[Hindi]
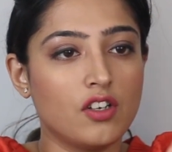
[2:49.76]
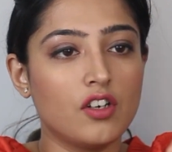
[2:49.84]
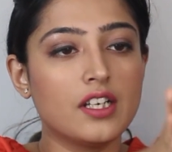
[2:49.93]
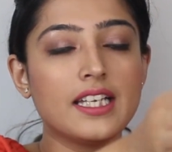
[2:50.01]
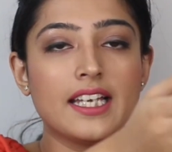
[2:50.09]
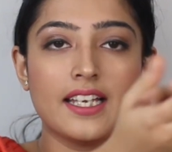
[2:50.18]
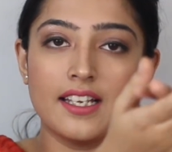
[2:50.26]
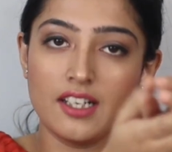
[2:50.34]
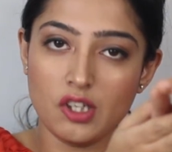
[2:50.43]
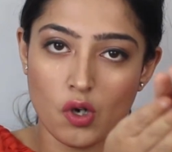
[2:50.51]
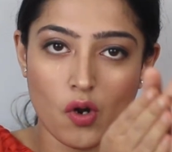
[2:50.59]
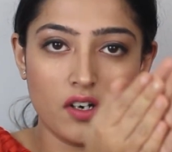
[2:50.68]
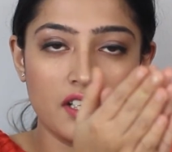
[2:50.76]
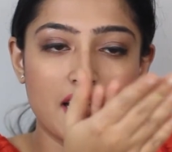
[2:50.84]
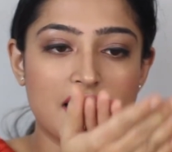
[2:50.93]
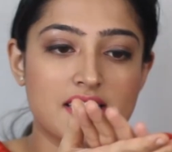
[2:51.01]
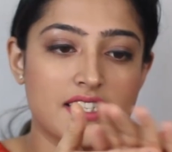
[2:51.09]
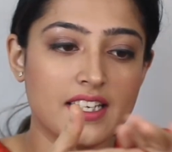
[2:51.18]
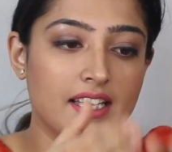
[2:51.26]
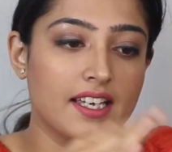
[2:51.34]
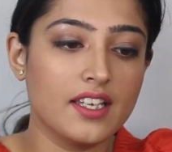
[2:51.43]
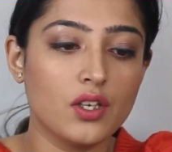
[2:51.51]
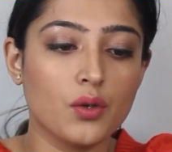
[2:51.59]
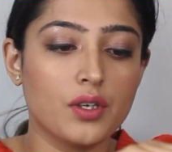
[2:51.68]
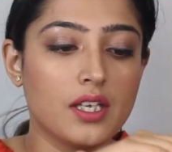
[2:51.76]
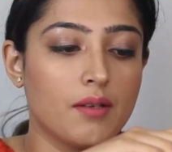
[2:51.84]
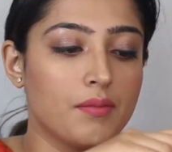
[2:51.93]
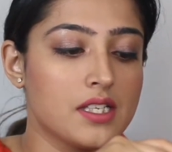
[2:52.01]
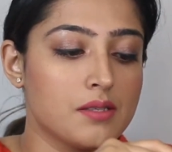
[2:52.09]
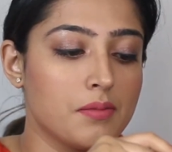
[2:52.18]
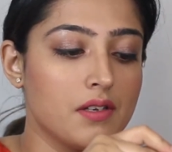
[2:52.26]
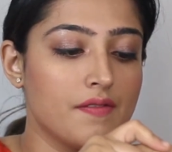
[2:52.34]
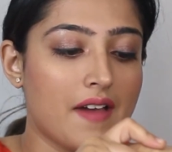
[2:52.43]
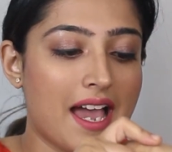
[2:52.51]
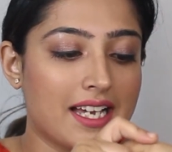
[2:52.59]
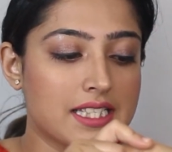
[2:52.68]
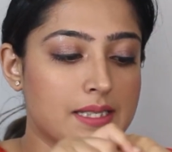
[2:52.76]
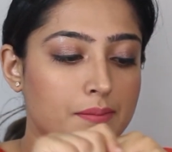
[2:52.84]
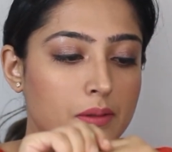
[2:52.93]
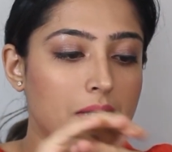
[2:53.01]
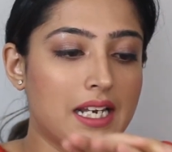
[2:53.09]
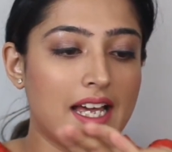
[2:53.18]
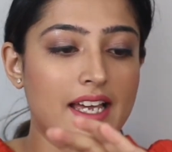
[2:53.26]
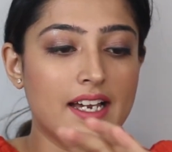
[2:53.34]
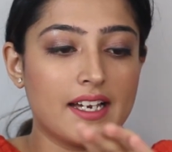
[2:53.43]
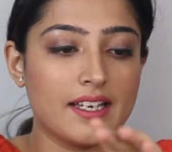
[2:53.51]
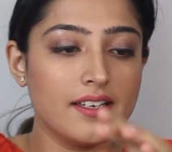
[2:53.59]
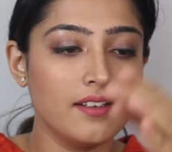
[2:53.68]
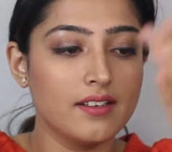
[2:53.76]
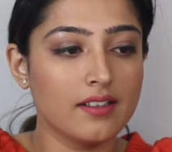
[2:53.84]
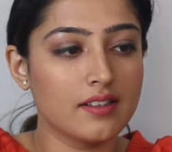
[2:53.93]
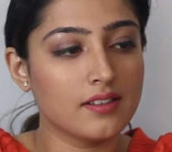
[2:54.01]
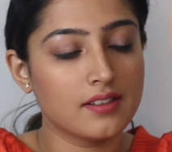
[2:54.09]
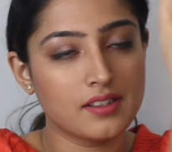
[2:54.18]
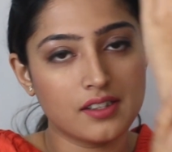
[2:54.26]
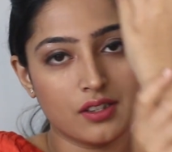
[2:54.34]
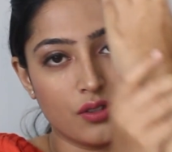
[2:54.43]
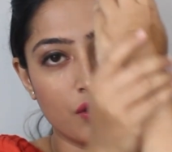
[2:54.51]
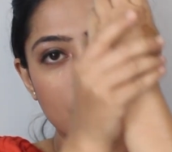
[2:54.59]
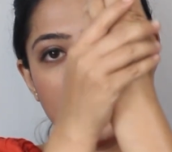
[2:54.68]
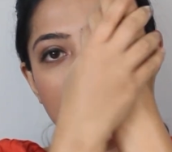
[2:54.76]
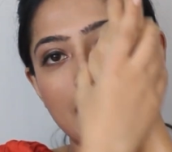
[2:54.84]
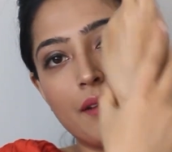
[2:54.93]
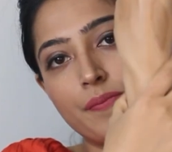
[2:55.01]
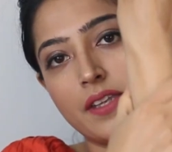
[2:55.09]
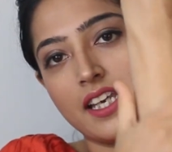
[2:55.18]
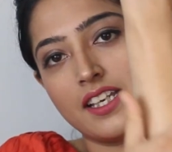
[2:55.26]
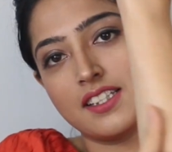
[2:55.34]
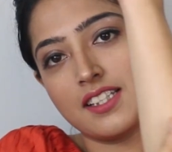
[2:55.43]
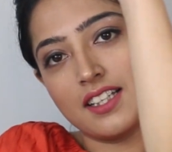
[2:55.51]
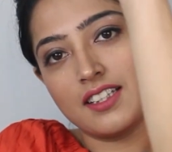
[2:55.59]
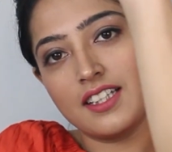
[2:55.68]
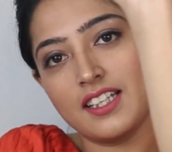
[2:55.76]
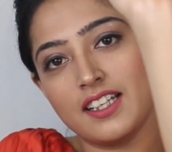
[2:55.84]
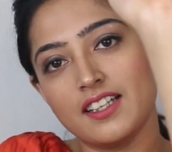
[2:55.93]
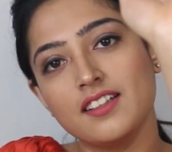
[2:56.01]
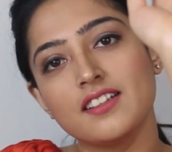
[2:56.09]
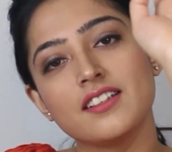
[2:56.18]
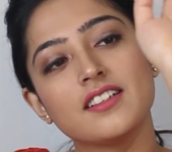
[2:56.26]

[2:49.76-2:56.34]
और ये लॉन्ग लास्टिंग है क्योंकि हमने इसमें वैक्स भी मिलाया है तो ये आप देख सकते हैं